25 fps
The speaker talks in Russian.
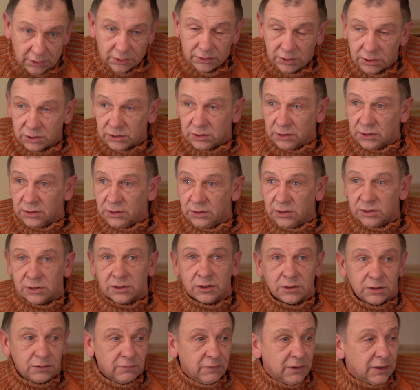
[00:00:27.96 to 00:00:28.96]
конечно,
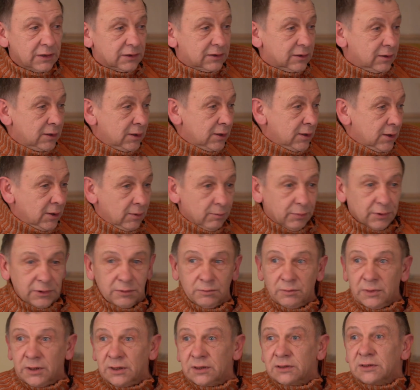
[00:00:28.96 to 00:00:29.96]
конечно, одевается,
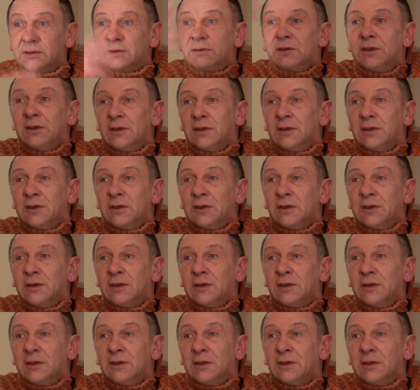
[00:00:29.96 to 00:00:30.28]
поднимается